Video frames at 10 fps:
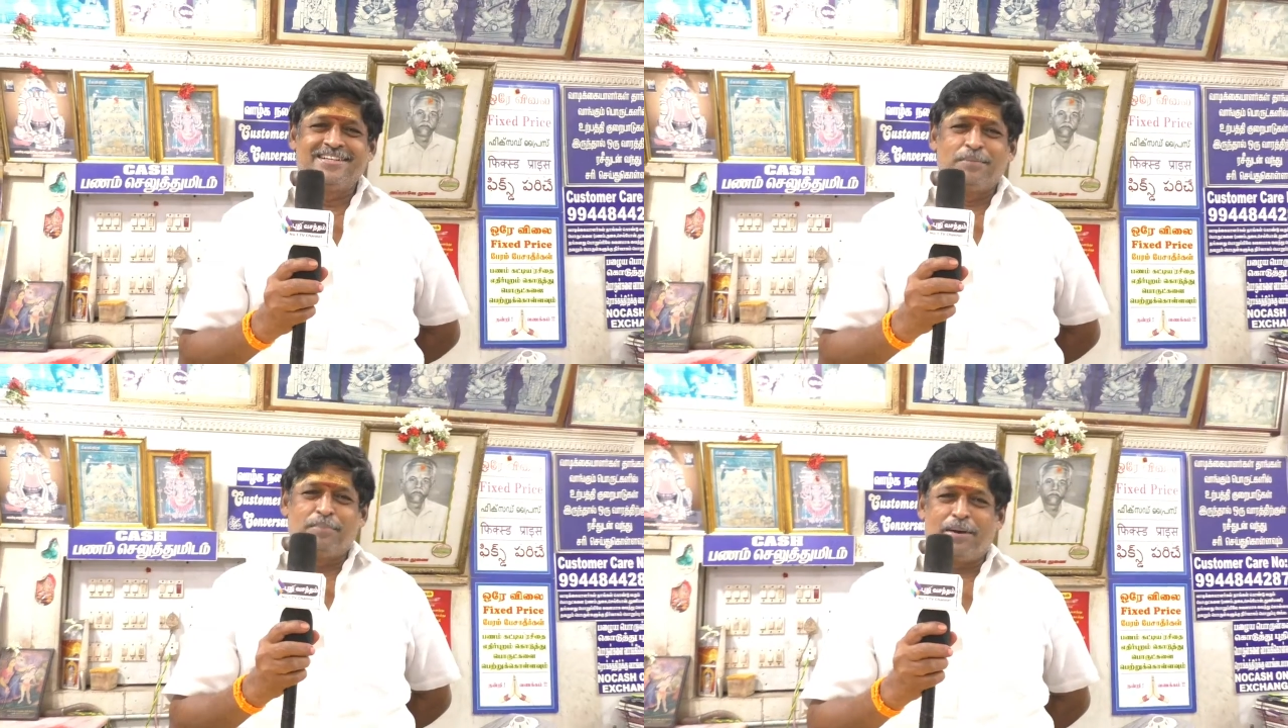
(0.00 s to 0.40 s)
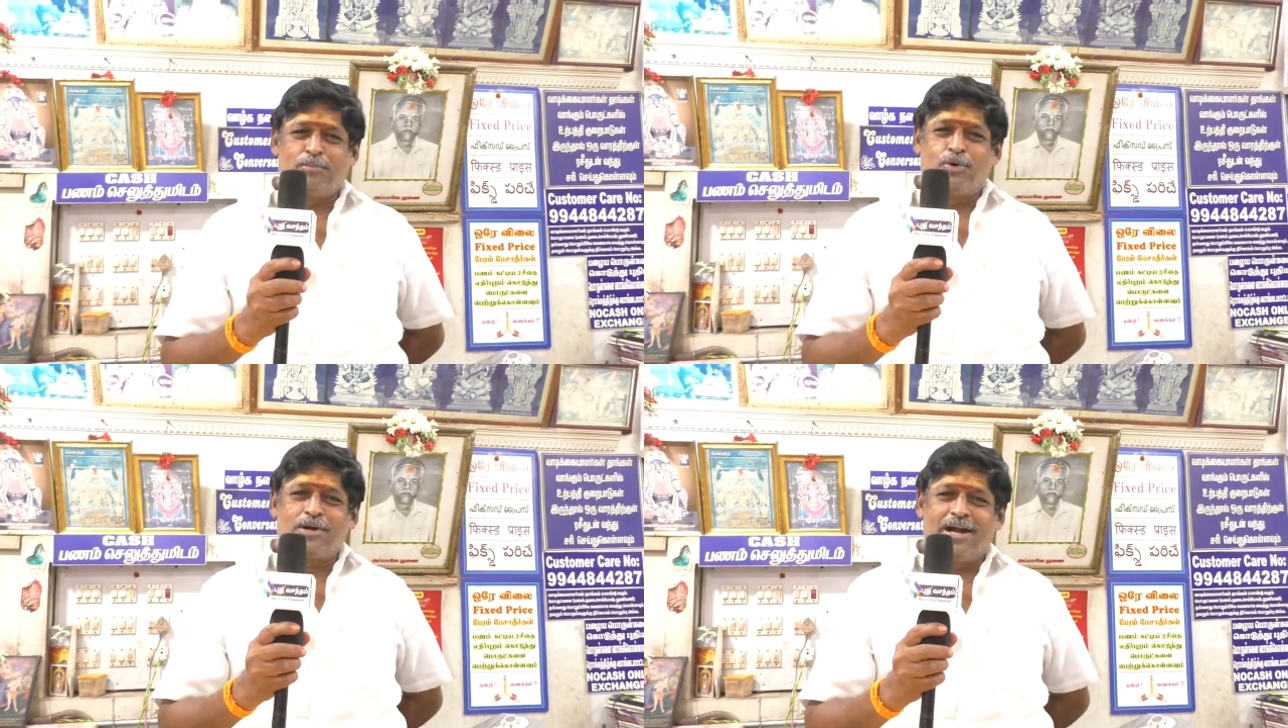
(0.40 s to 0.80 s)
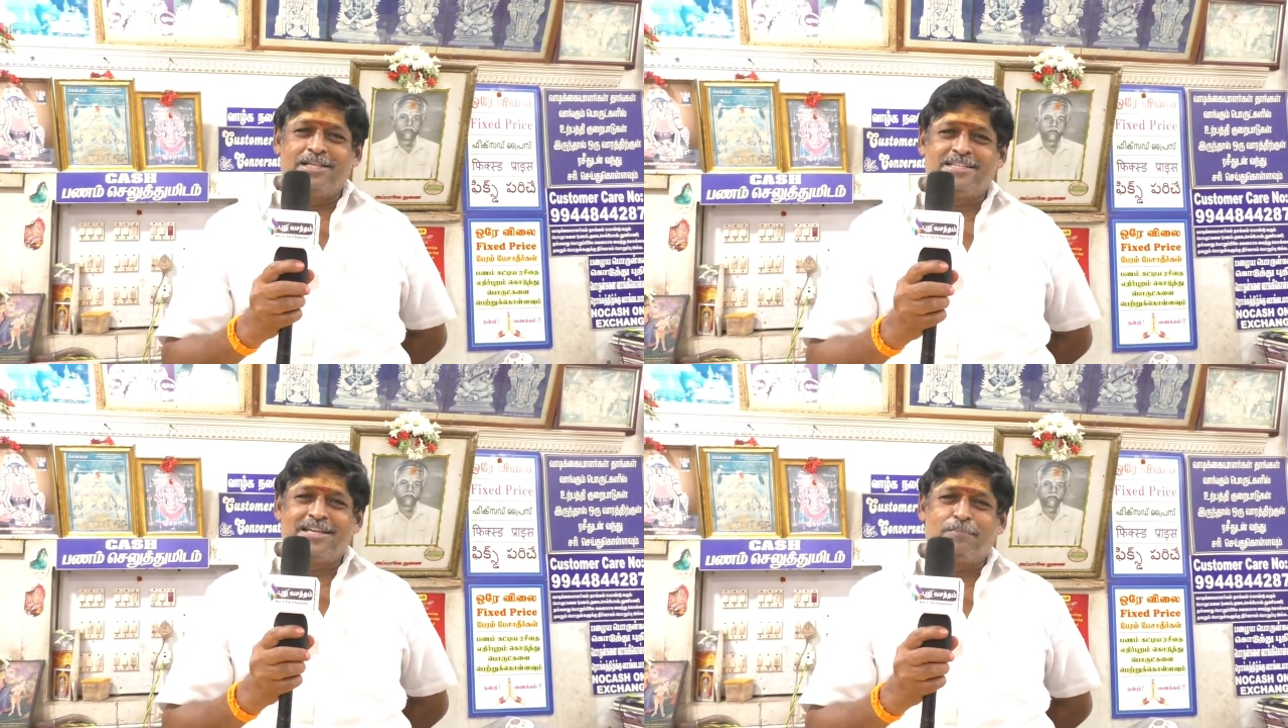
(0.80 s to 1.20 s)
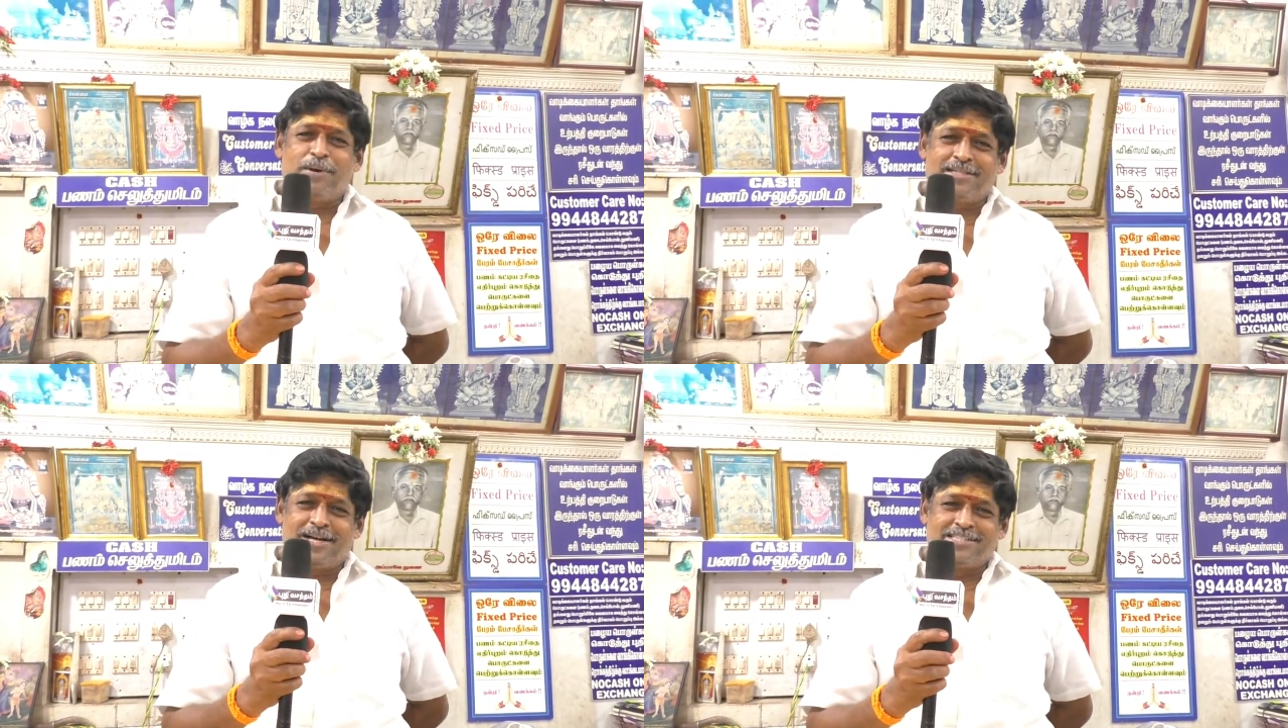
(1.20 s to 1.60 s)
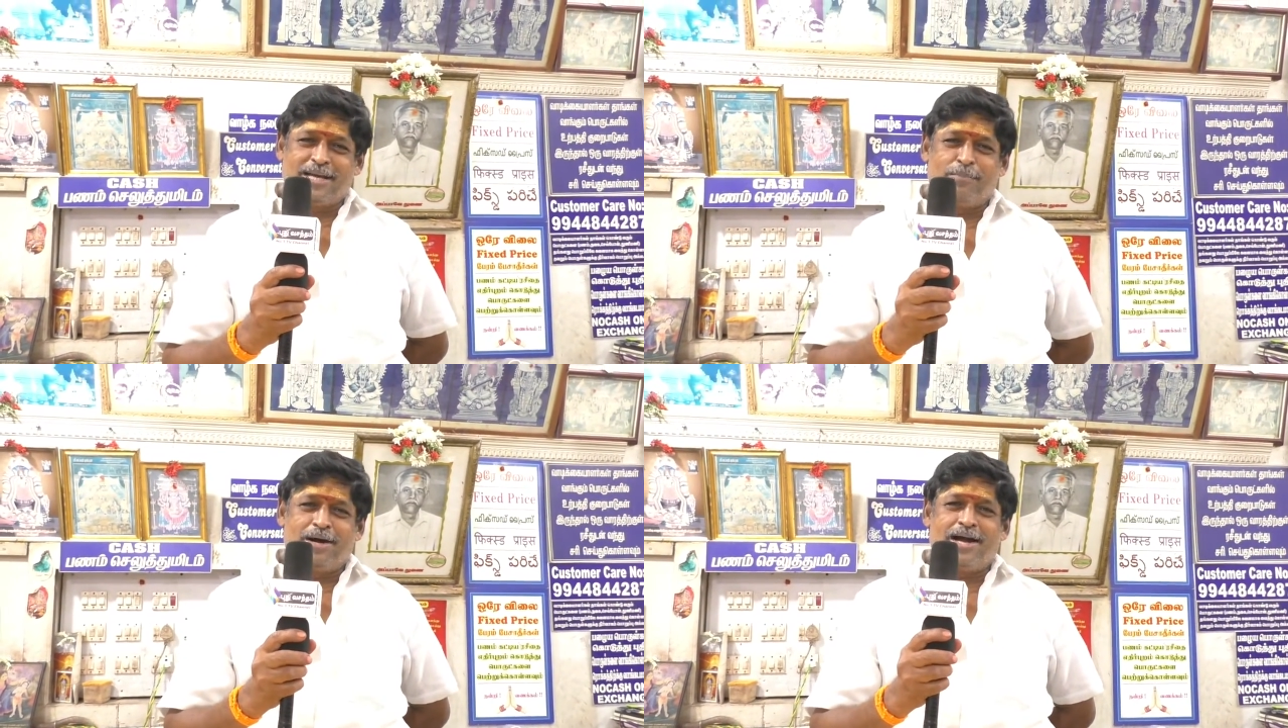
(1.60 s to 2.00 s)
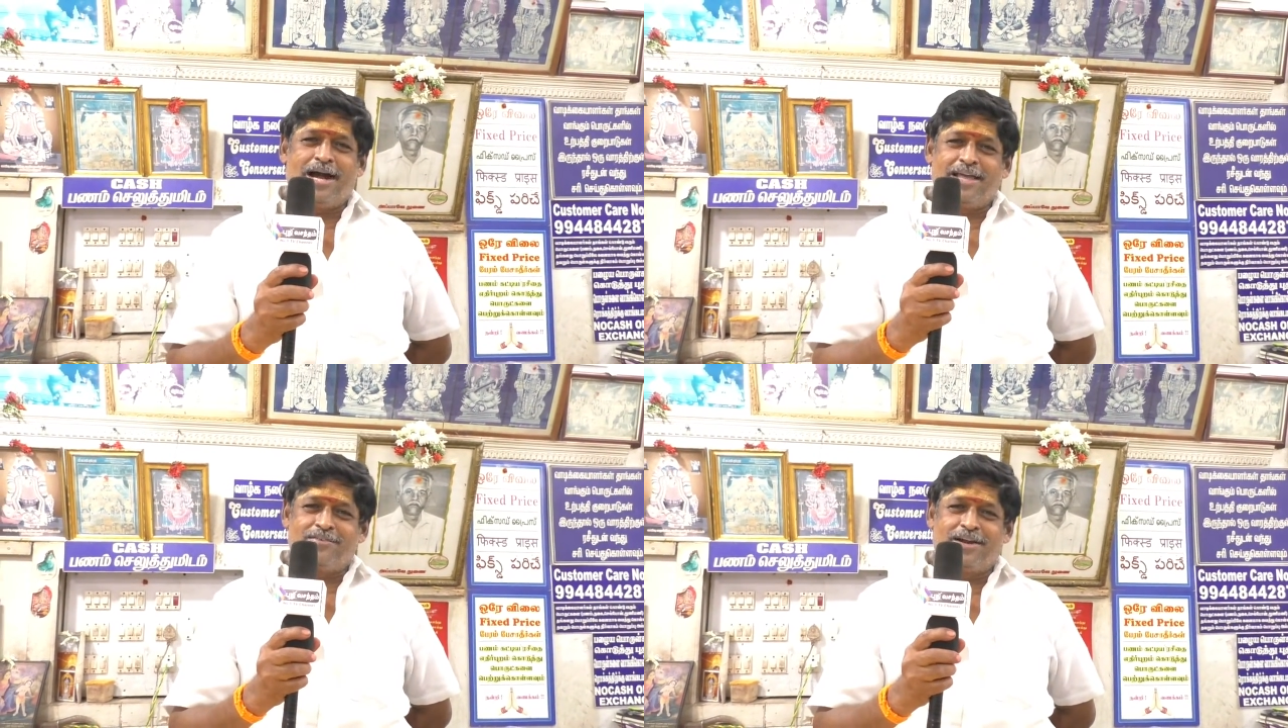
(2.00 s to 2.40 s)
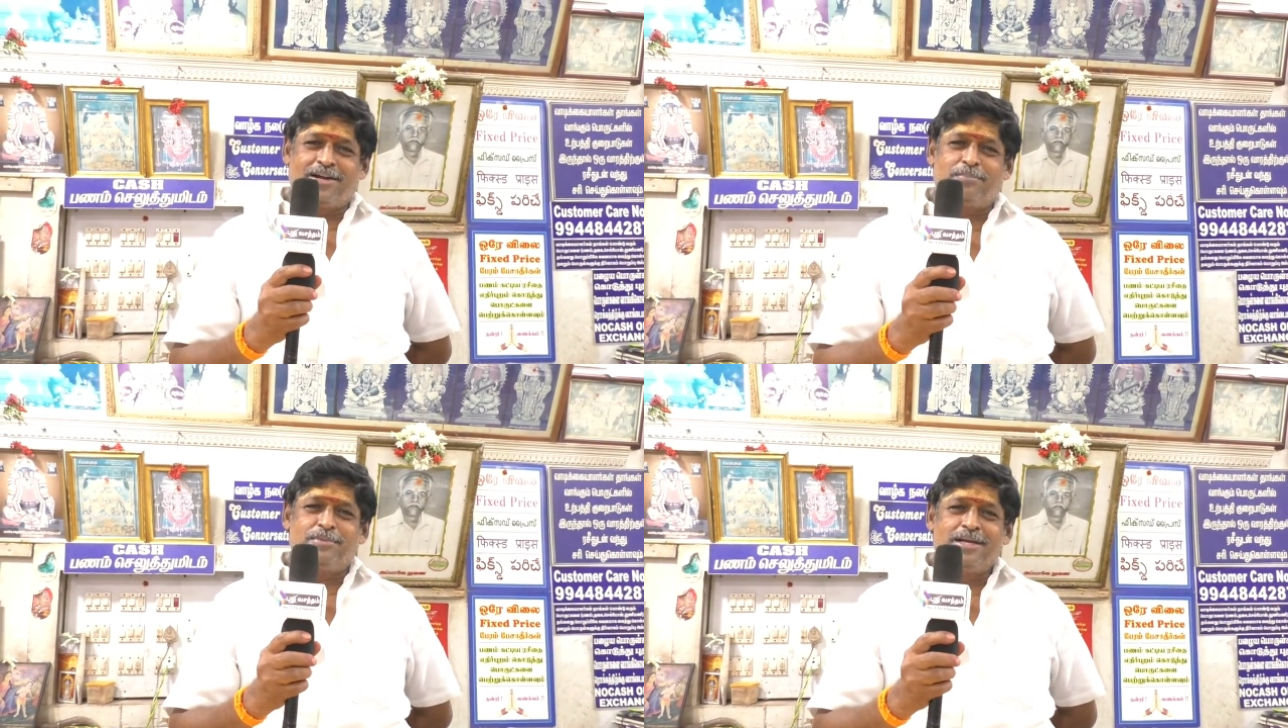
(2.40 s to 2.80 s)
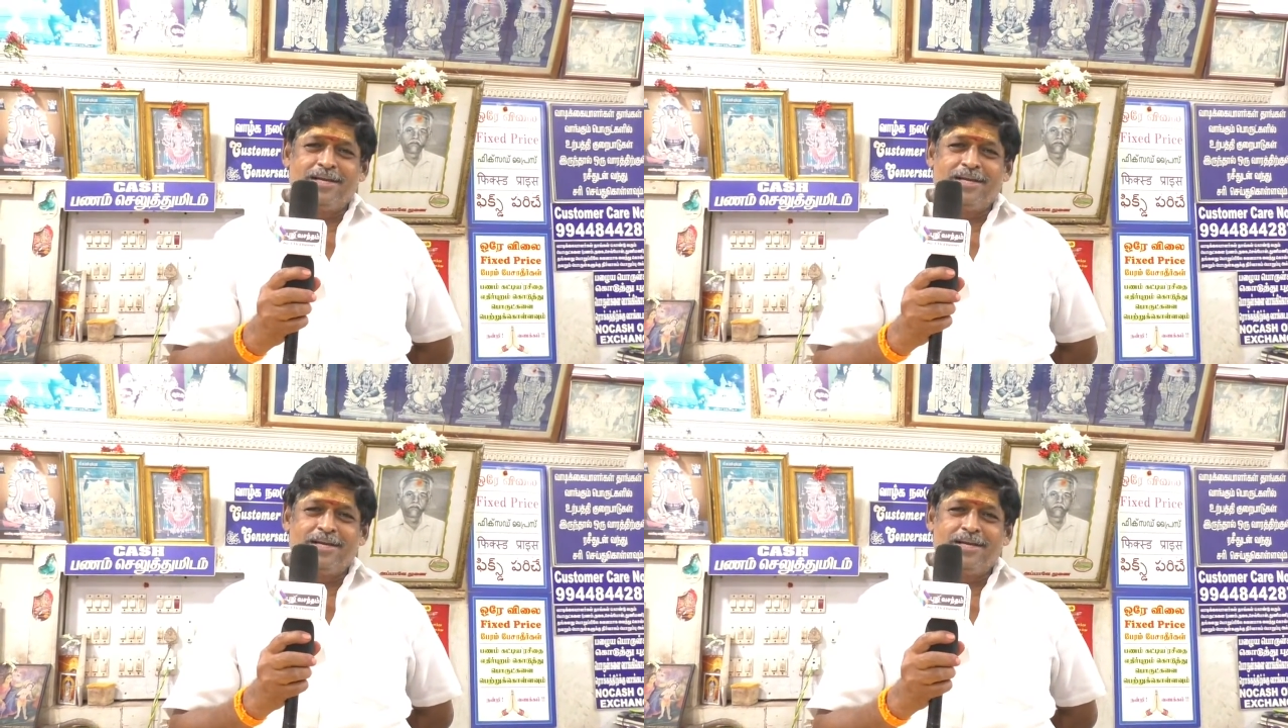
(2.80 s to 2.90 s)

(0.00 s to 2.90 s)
பெரம்பலூர் காலிச்செட்டியார் பாத்திரடை சார்பாக அனைவருக்கும்